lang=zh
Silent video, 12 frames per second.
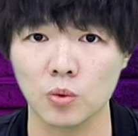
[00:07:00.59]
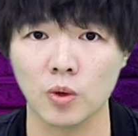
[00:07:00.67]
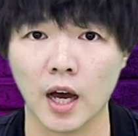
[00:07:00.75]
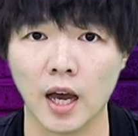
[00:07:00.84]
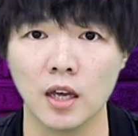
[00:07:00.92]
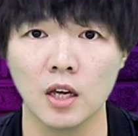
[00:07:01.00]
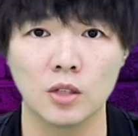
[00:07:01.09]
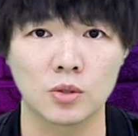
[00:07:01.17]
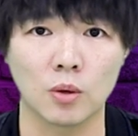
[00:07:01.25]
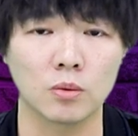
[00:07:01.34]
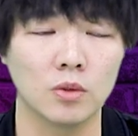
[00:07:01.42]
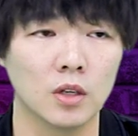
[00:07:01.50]
女孩
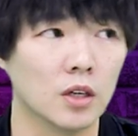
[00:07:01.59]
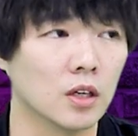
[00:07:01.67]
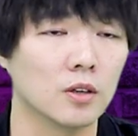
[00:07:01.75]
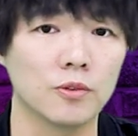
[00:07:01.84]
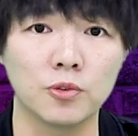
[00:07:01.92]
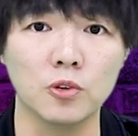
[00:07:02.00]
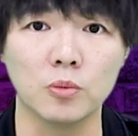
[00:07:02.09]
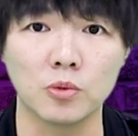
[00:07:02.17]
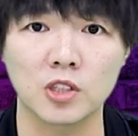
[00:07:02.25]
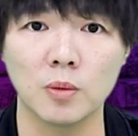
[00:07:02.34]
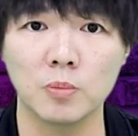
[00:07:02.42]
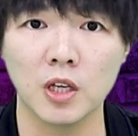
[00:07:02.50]
从呃父母
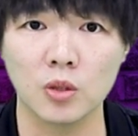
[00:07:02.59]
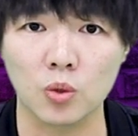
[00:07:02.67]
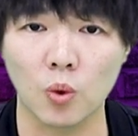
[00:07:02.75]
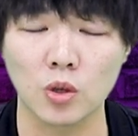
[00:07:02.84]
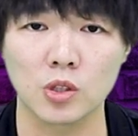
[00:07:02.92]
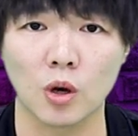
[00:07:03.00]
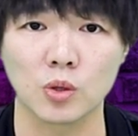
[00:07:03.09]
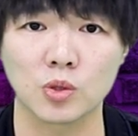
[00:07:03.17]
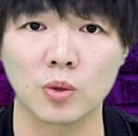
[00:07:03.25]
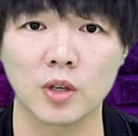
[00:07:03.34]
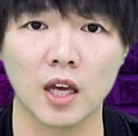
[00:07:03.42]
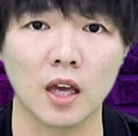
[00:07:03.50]
身边夺走，
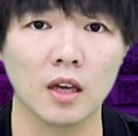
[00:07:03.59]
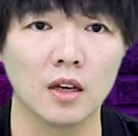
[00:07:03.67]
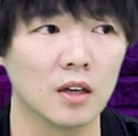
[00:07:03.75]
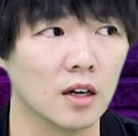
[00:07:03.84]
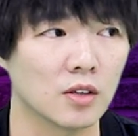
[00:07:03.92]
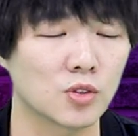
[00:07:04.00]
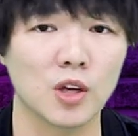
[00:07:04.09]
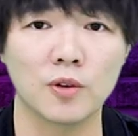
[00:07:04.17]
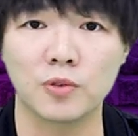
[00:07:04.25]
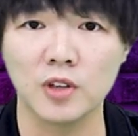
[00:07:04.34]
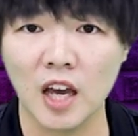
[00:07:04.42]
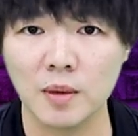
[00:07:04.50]
送给呃
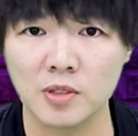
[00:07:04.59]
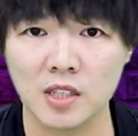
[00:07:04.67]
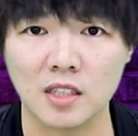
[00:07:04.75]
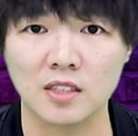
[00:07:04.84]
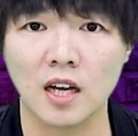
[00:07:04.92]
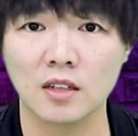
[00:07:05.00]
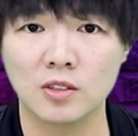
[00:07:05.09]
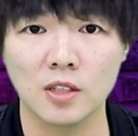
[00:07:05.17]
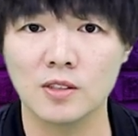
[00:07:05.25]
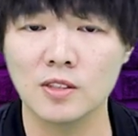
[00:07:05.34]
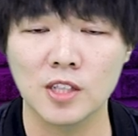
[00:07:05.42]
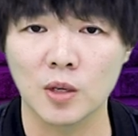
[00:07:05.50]
Jeffrey Epstein 当
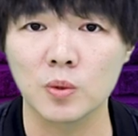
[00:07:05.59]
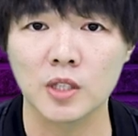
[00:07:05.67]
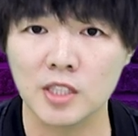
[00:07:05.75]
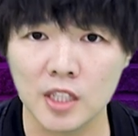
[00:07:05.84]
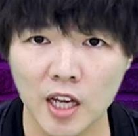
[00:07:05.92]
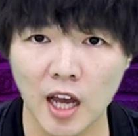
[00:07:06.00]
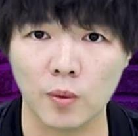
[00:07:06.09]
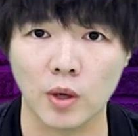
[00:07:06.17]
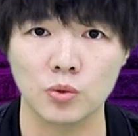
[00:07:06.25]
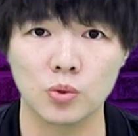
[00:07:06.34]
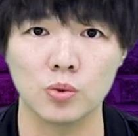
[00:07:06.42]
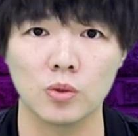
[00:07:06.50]
政治人物的性爱
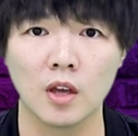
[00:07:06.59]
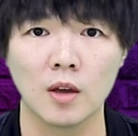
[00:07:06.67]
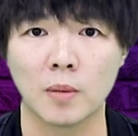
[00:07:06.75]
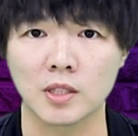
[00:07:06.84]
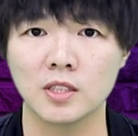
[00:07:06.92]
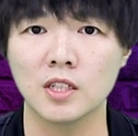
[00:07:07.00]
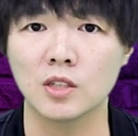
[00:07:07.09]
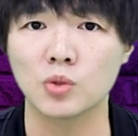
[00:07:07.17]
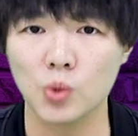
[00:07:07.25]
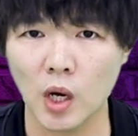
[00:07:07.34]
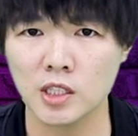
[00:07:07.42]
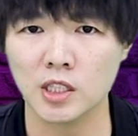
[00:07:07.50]
玩具，把这些人
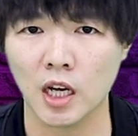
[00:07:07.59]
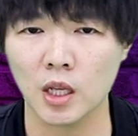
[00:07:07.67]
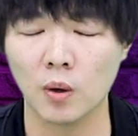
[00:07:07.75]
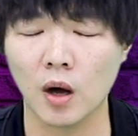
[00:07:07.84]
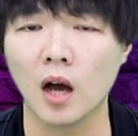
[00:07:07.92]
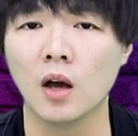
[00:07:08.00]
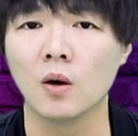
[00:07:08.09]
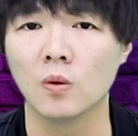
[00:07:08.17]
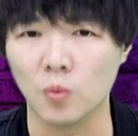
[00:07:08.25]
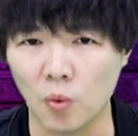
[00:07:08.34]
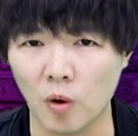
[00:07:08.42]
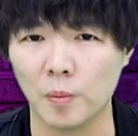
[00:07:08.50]
抓起来的话，
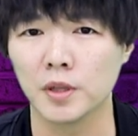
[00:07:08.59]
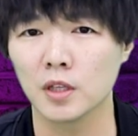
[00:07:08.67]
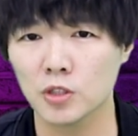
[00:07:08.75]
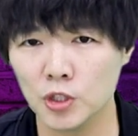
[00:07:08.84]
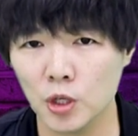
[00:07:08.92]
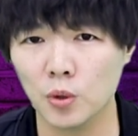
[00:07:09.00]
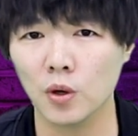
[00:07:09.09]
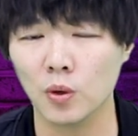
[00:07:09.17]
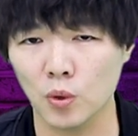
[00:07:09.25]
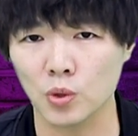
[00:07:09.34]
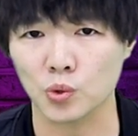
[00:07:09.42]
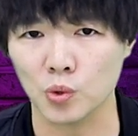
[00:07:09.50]
我们的社会
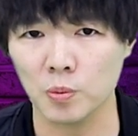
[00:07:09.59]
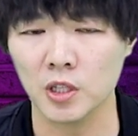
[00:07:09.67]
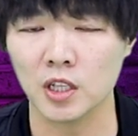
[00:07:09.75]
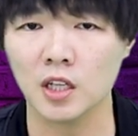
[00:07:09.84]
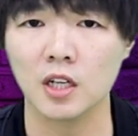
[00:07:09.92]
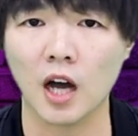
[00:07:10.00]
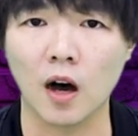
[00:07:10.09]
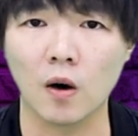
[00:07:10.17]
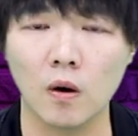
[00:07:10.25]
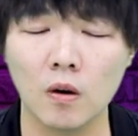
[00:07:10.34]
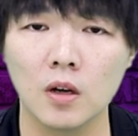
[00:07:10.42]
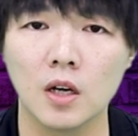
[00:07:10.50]
或许会变得更好
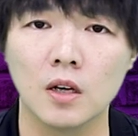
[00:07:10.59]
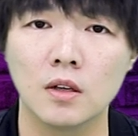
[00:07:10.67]
哦。